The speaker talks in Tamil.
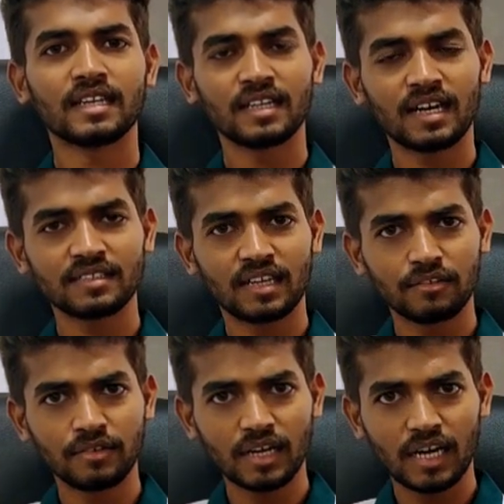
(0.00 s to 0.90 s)
சதா
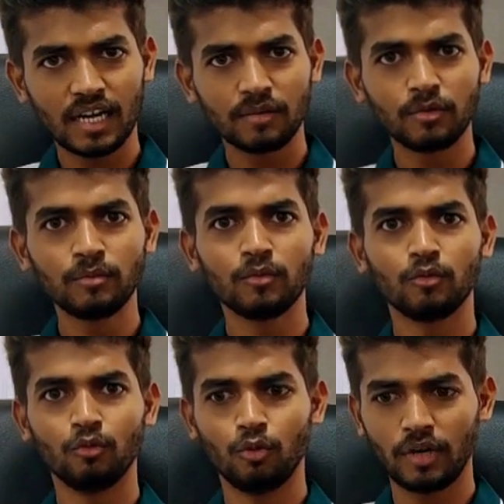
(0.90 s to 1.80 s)
சர்வ காலமும்
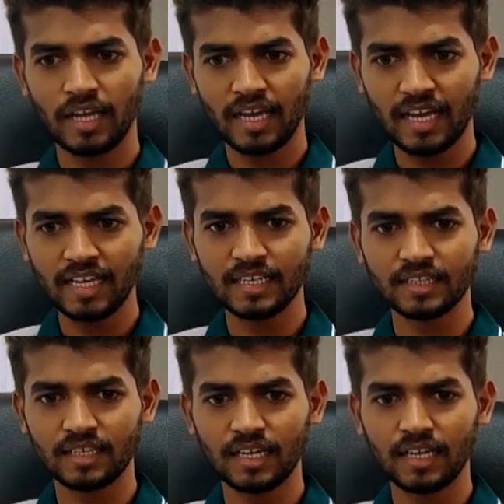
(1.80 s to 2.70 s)
ஒரே
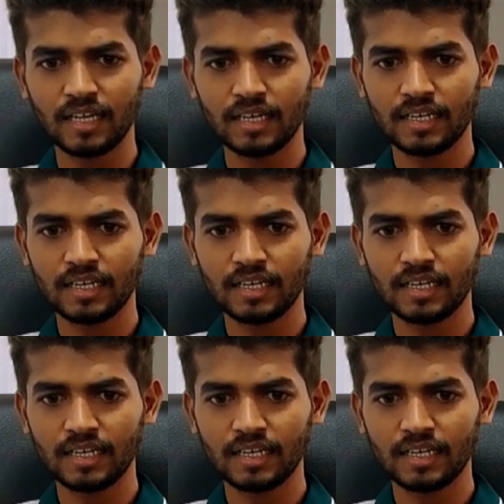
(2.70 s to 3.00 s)
எண்ணத்தில்